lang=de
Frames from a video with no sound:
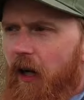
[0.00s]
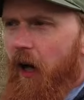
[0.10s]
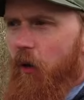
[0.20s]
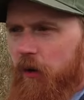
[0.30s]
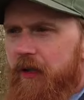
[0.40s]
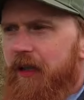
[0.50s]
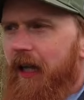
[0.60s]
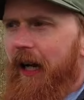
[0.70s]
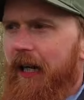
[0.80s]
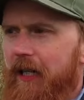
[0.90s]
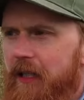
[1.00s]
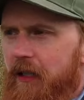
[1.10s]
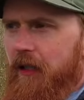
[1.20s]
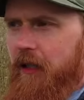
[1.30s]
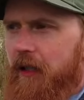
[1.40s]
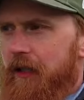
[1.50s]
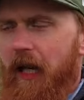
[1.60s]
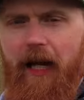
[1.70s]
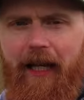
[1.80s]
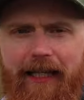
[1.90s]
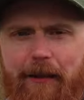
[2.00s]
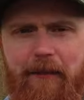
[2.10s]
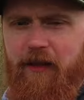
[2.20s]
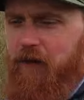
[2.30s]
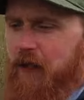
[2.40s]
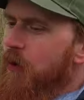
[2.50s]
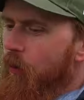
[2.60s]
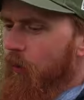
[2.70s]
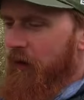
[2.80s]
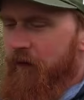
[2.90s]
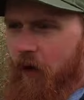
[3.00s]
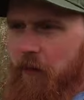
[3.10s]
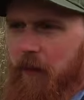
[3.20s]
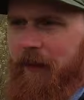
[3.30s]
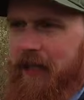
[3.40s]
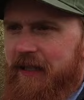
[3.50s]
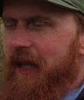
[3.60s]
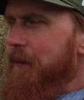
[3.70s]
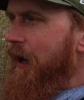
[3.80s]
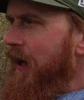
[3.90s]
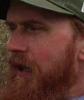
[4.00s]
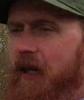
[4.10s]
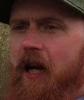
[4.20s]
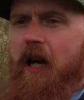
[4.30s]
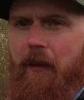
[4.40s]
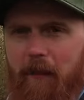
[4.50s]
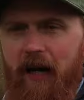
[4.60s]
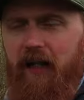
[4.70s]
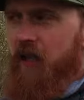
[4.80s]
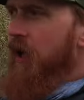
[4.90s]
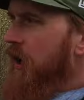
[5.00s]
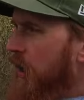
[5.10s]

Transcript: raus ein äh, ja, Ergebnisvideo oder wie auch immer man das nennen mag, machen.